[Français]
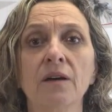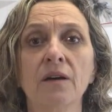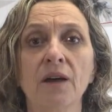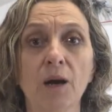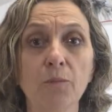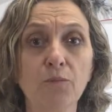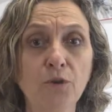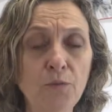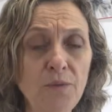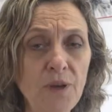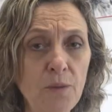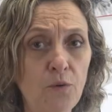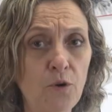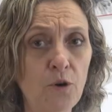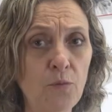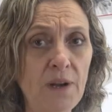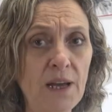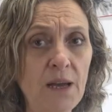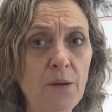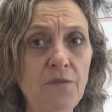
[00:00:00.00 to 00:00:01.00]
Un premier
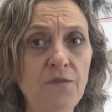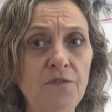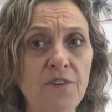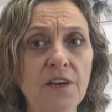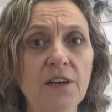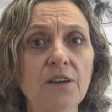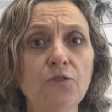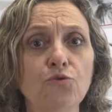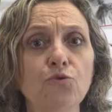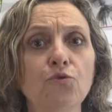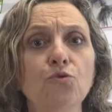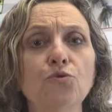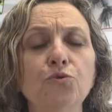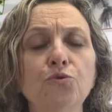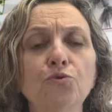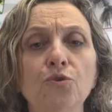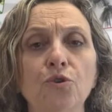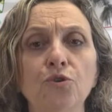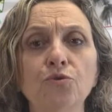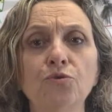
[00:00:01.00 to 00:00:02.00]
problème vient du
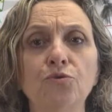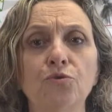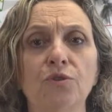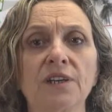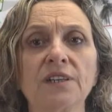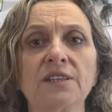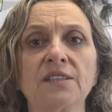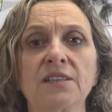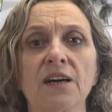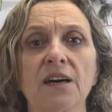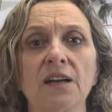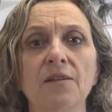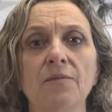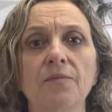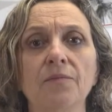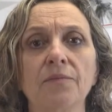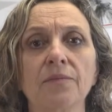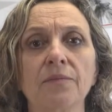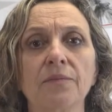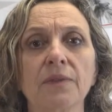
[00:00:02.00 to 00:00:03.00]
contenu en eau du cristal.
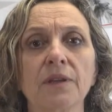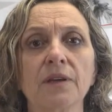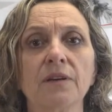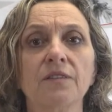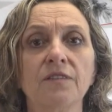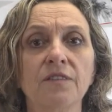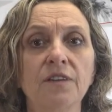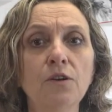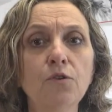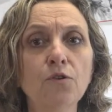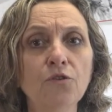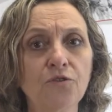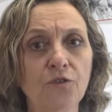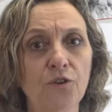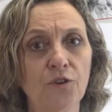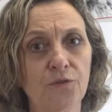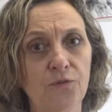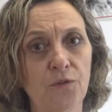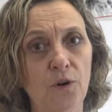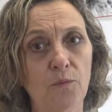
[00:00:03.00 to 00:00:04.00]
Si l'eau se
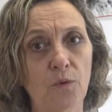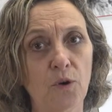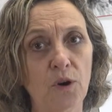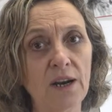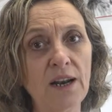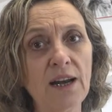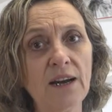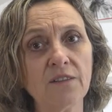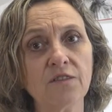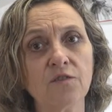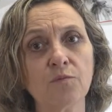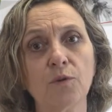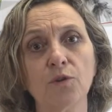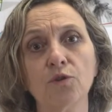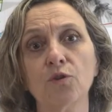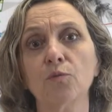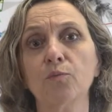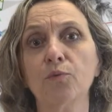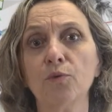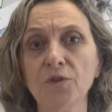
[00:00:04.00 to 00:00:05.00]
transforme en glace
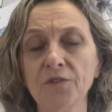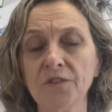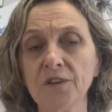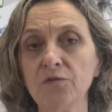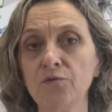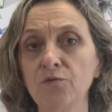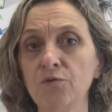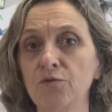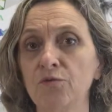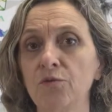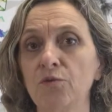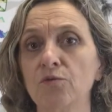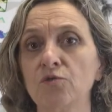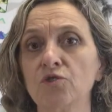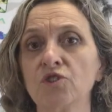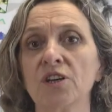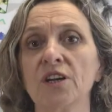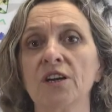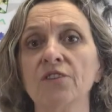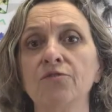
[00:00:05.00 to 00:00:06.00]
pendant le processus de
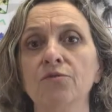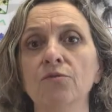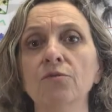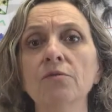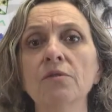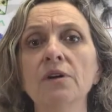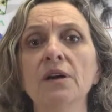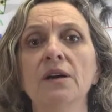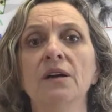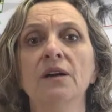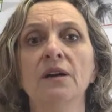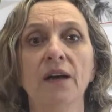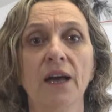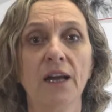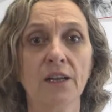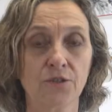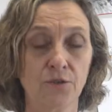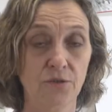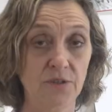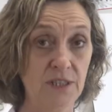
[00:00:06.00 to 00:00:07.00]
congélation,
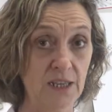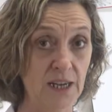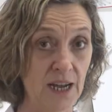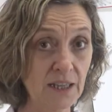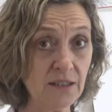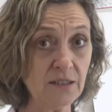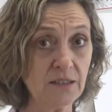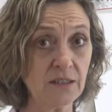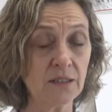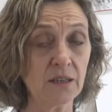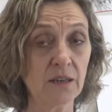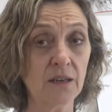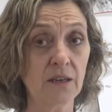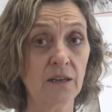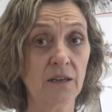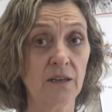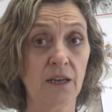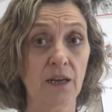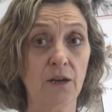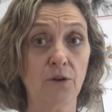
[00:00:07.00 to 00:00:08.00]
elle se dilate
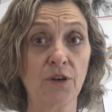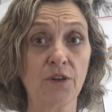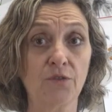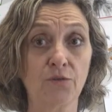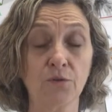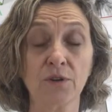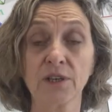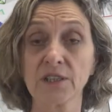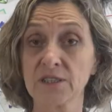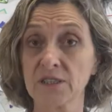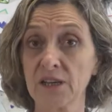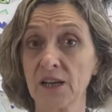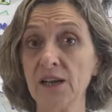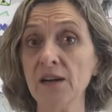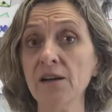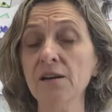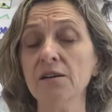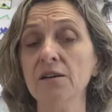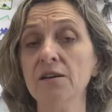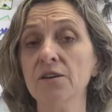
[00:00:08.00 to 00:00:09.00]
et le réseau
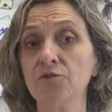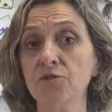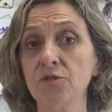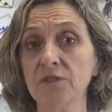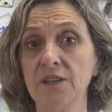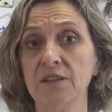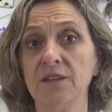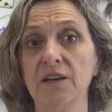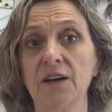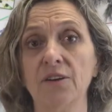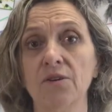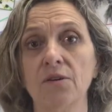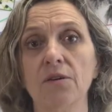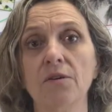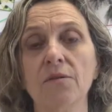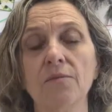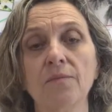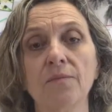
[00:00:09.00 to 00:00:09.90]
cristallin se détériore.